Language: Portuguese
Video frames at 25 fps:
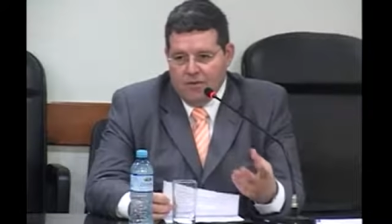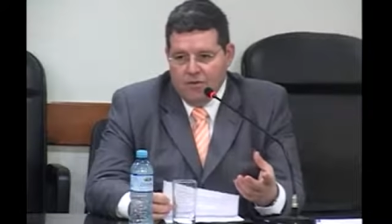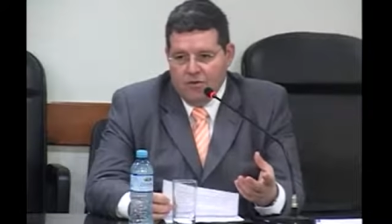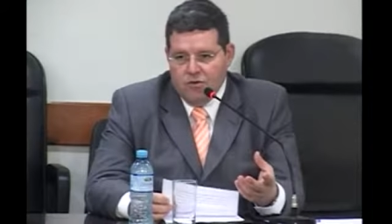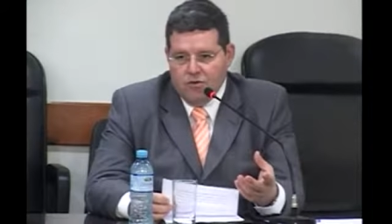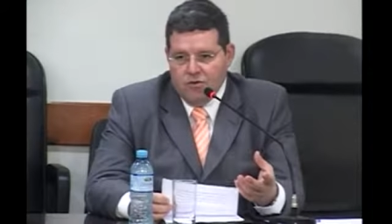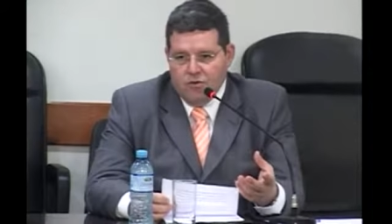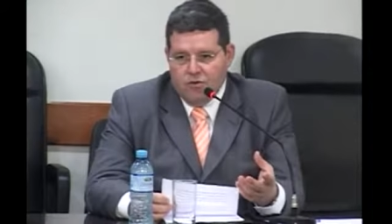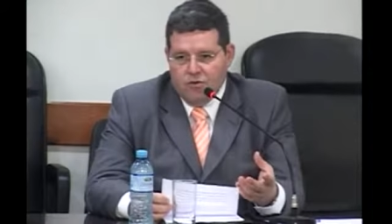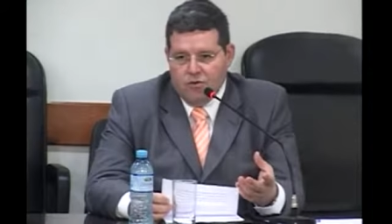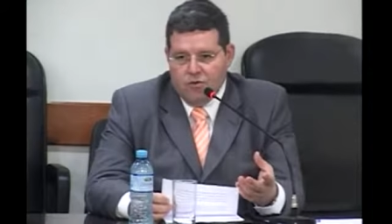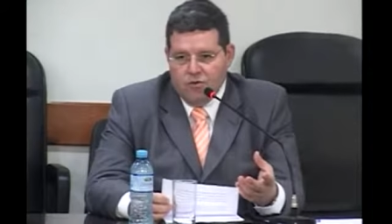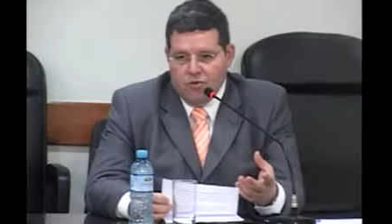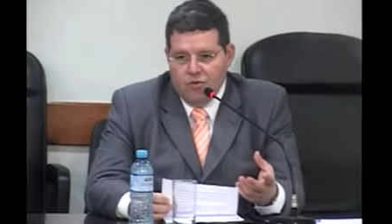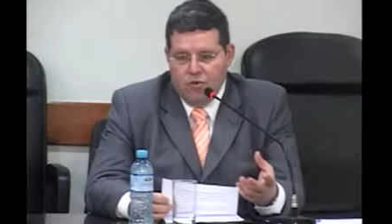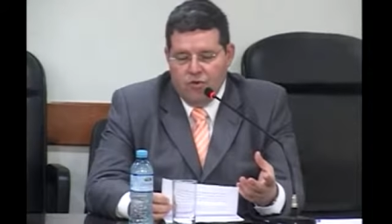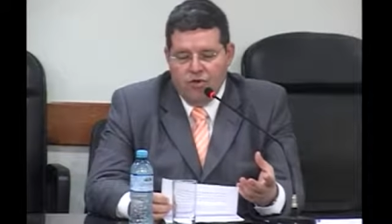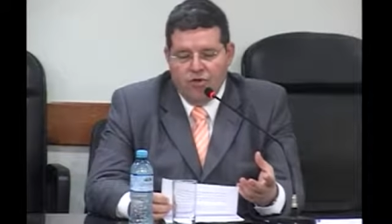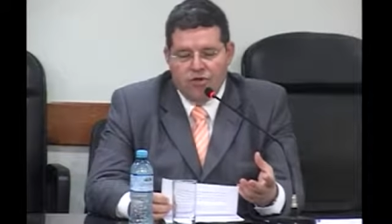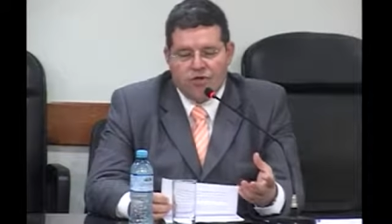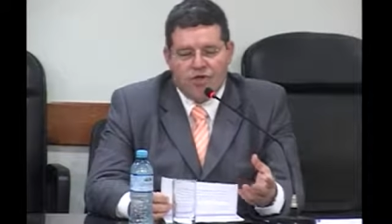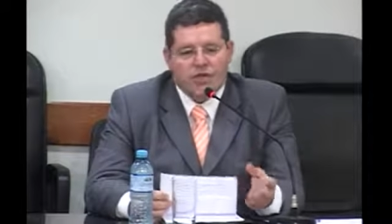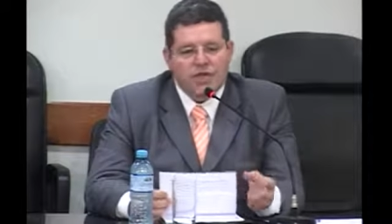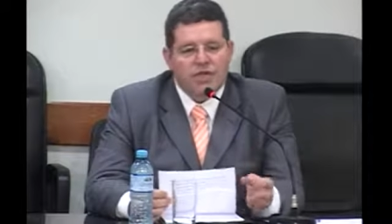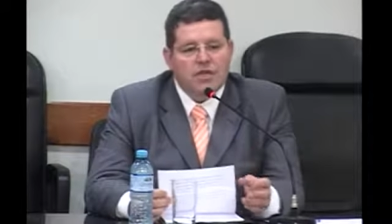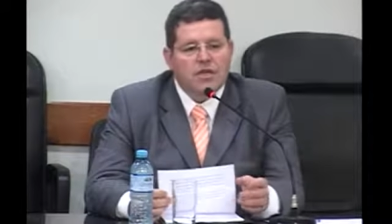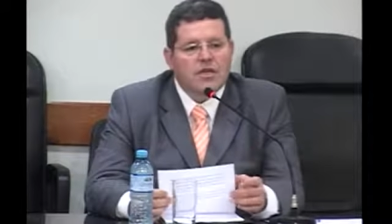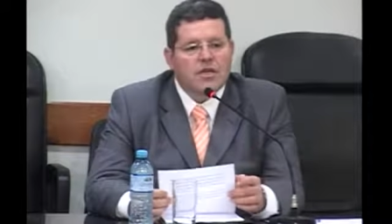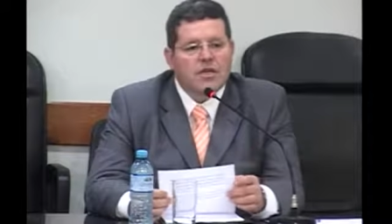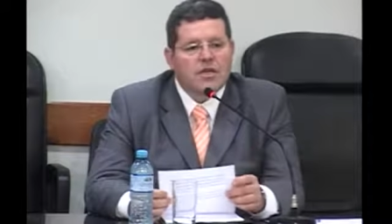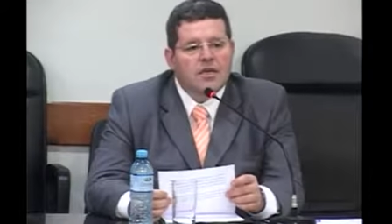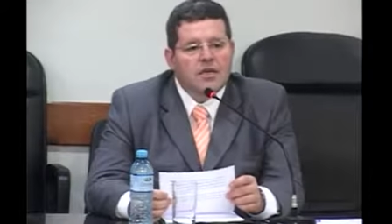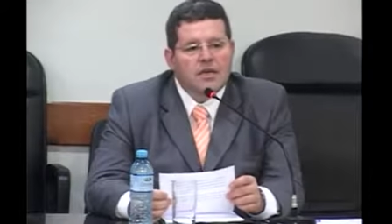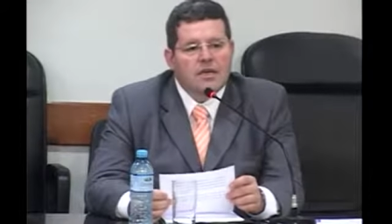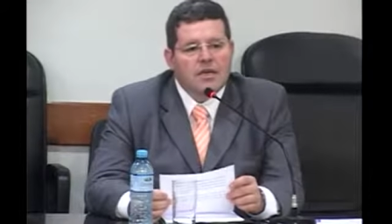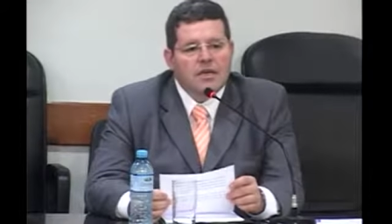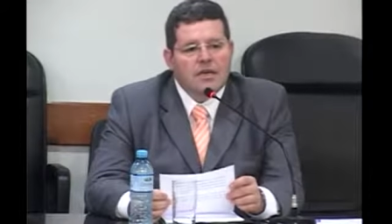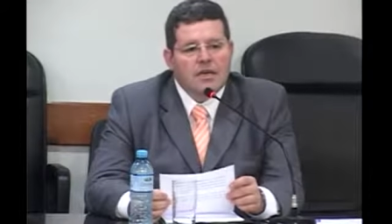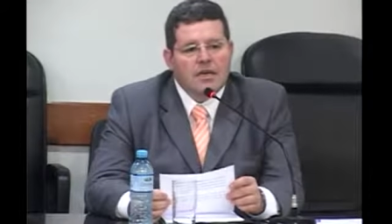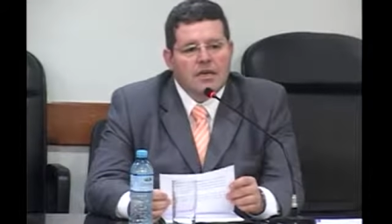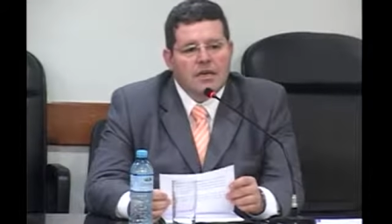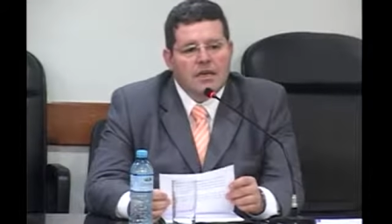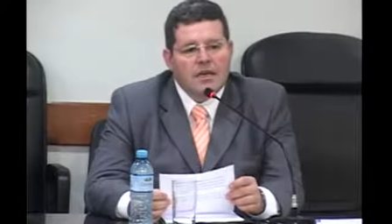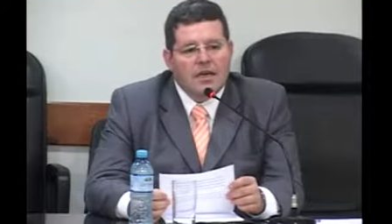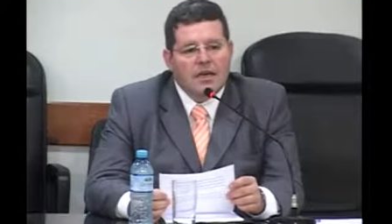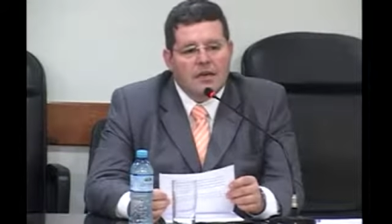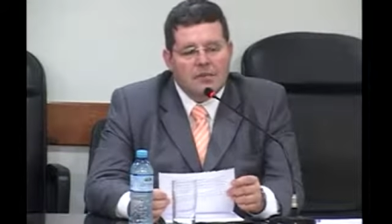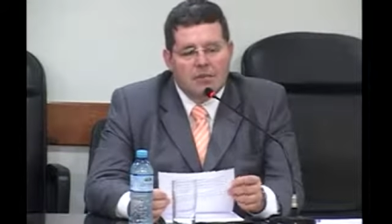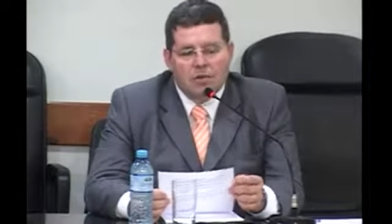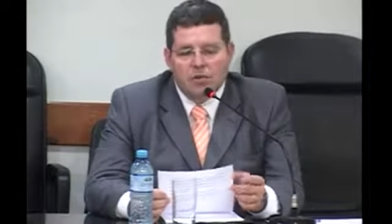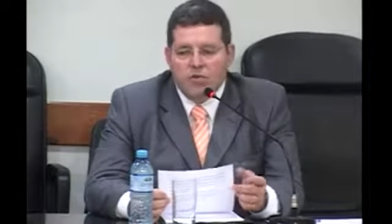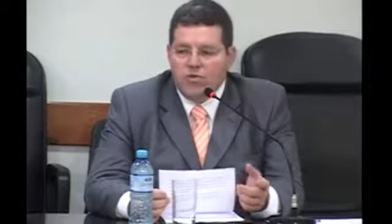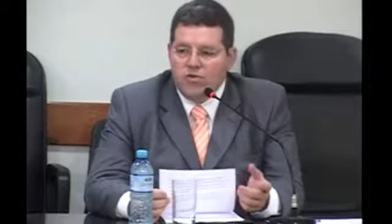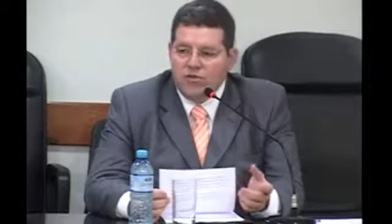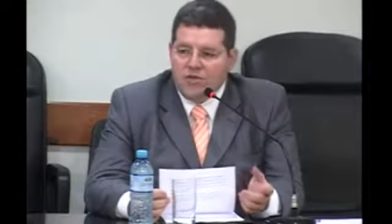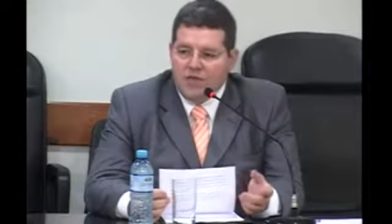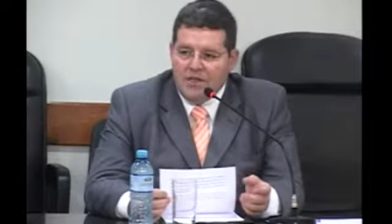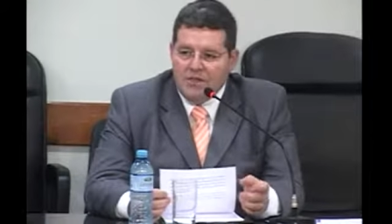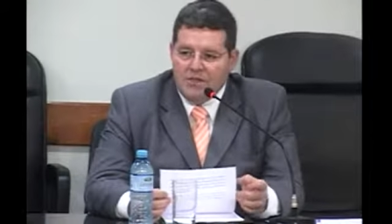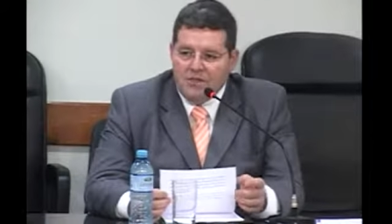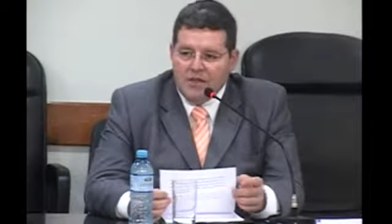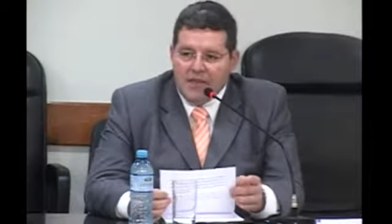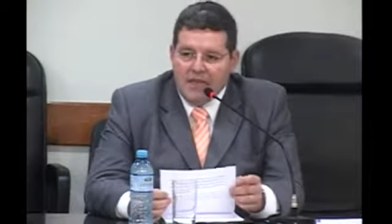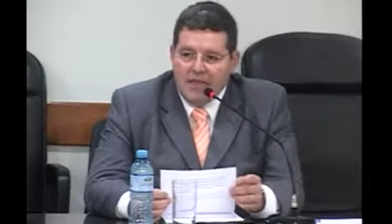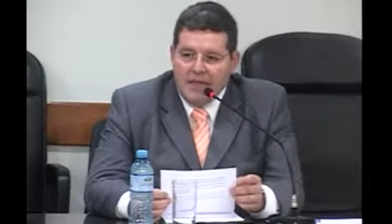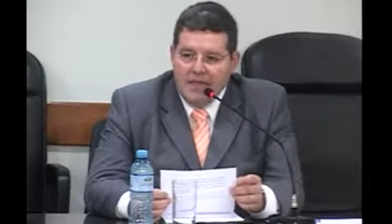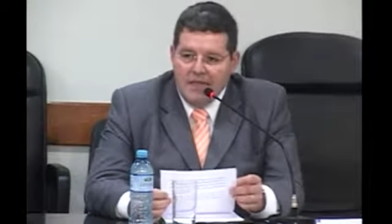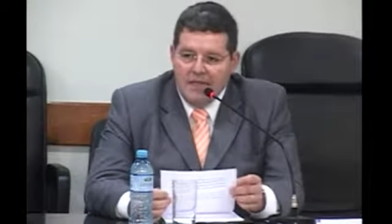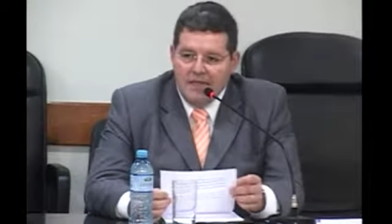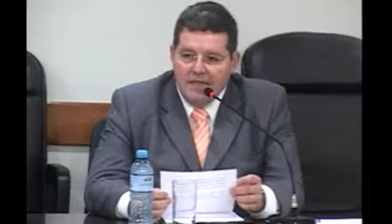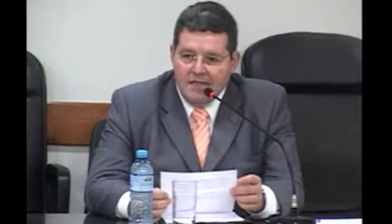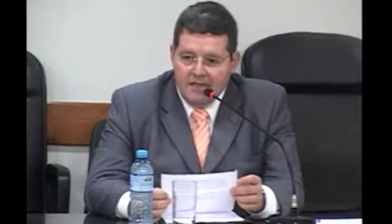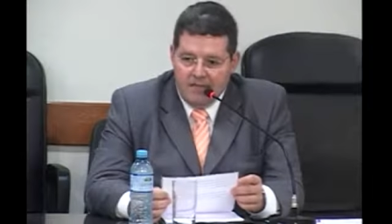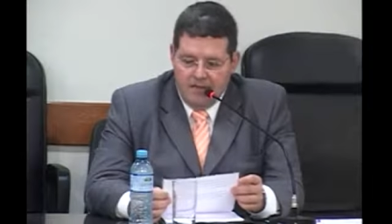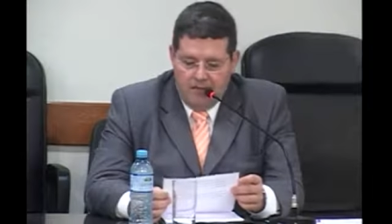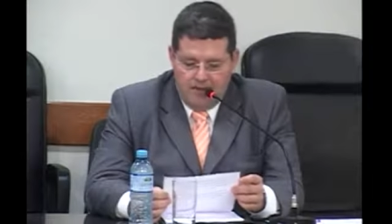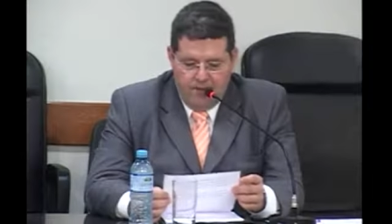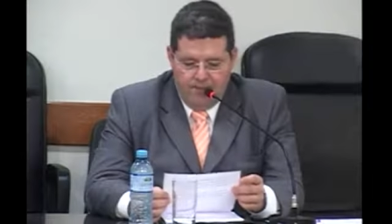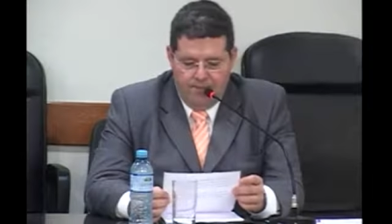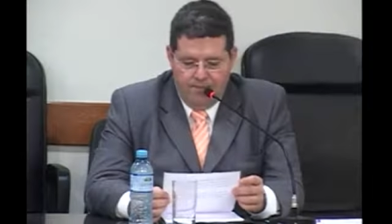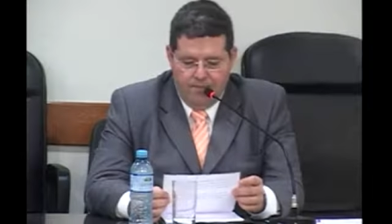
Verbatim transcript: surge em 1215